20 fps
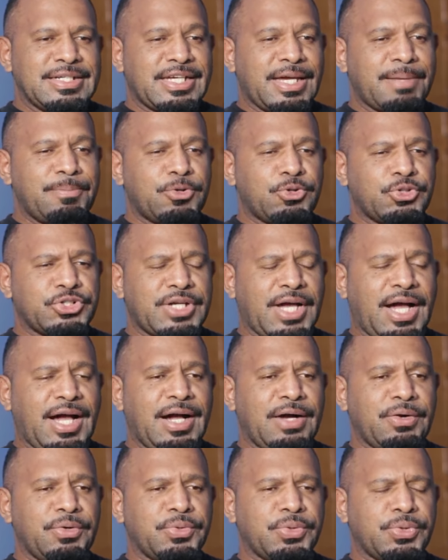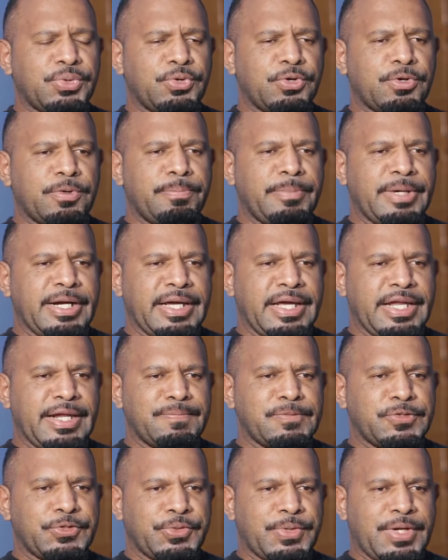Saya berusaha untuk
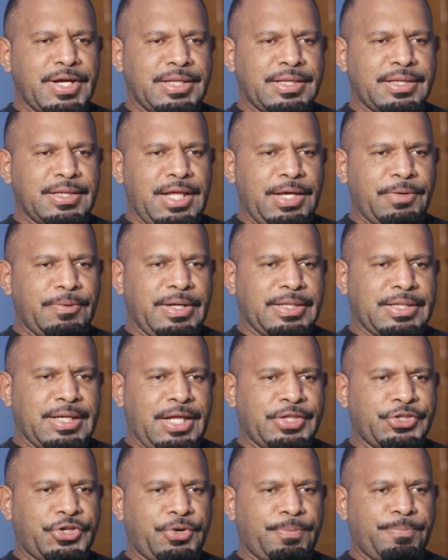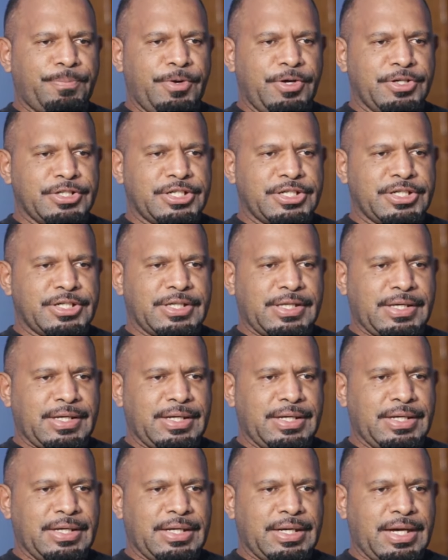mengirim surat lewat kantor pos
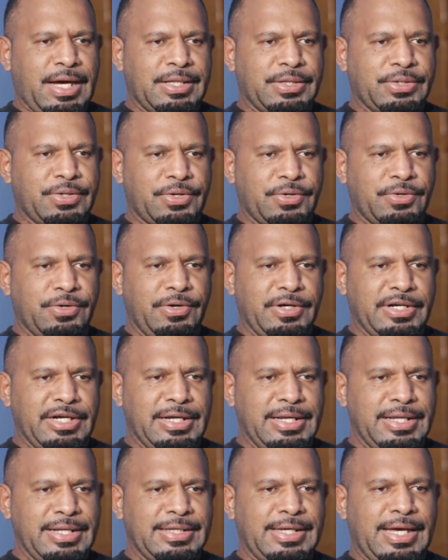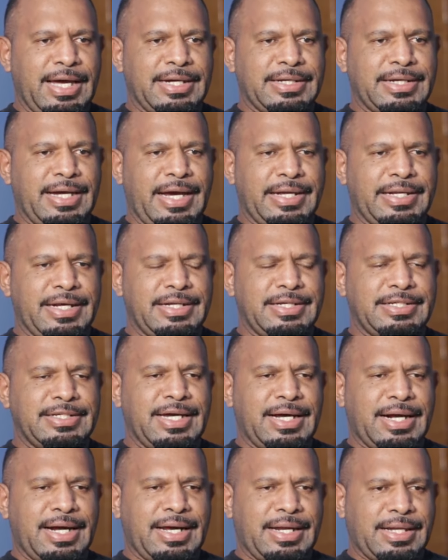ke kantor Google yang ada di
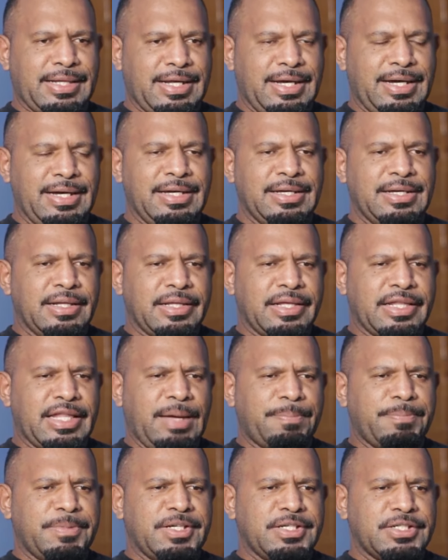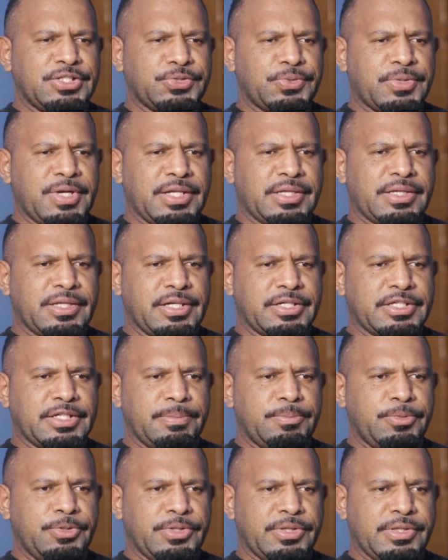Jakarta, tetapi surat
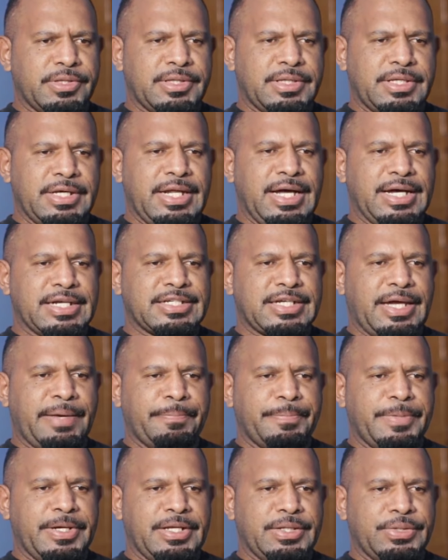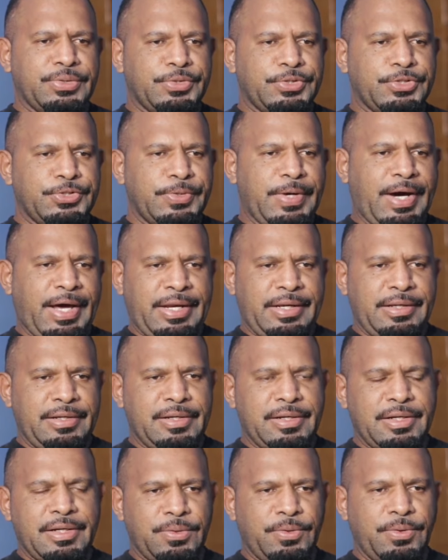tersebut tidak sampai di tujuan.
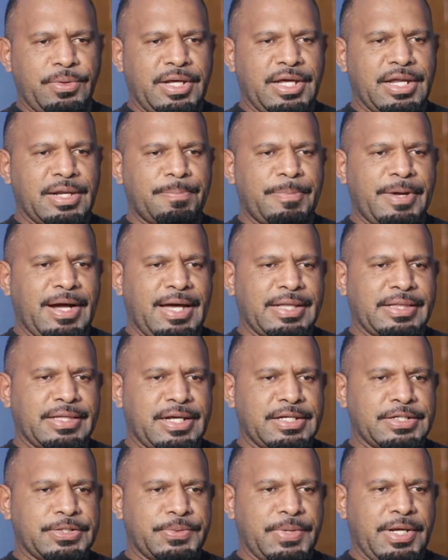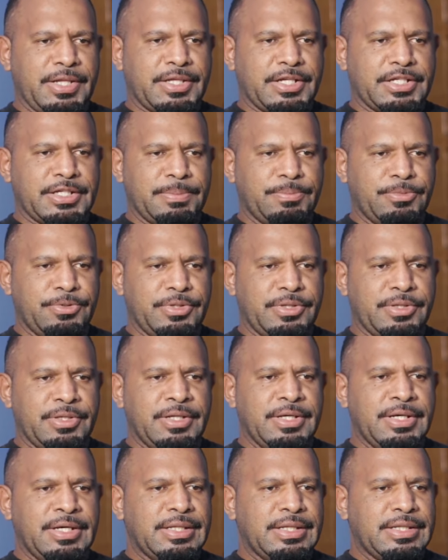Kurir pengantar surat tersebut
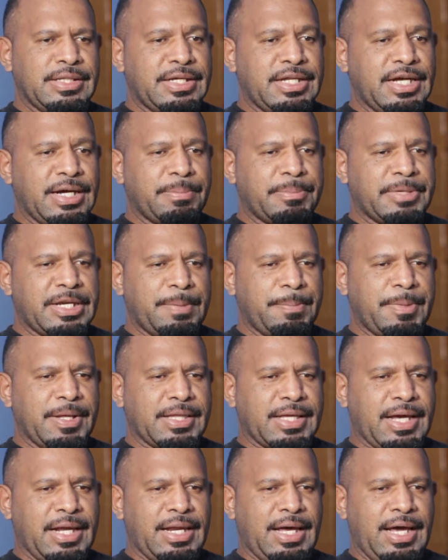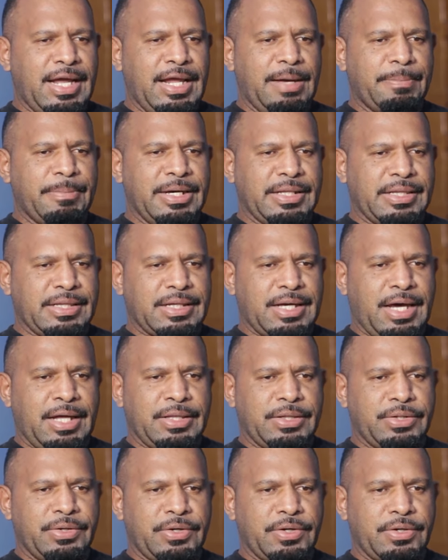tidak mendapatkan alamat
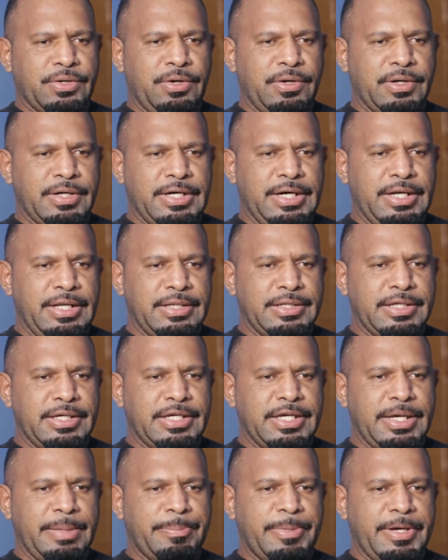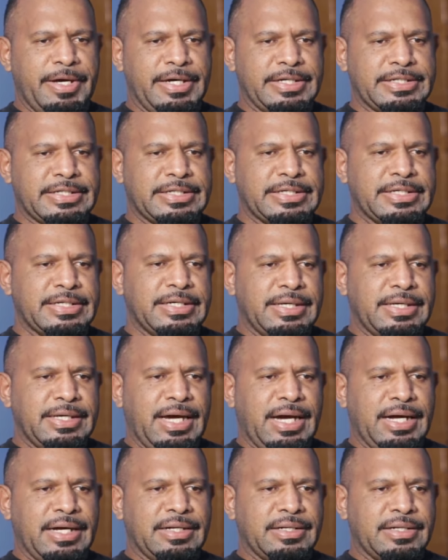kantor Google di GPS
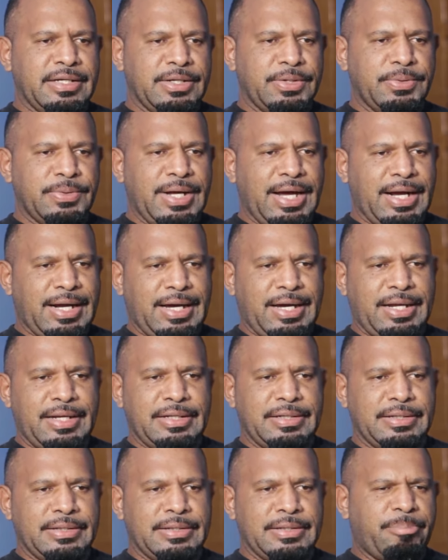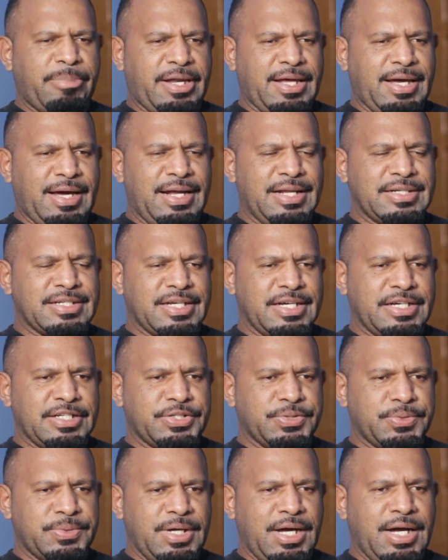yang digunakan. Padahal saya
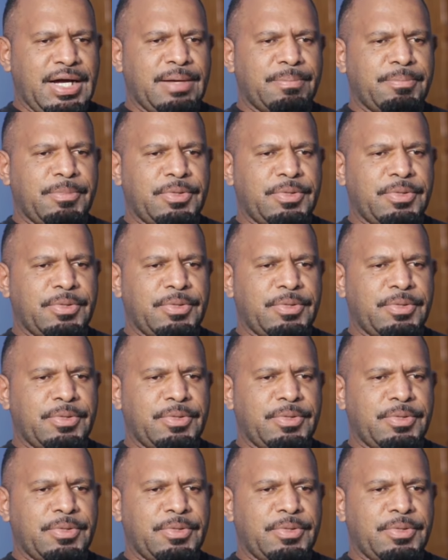sudah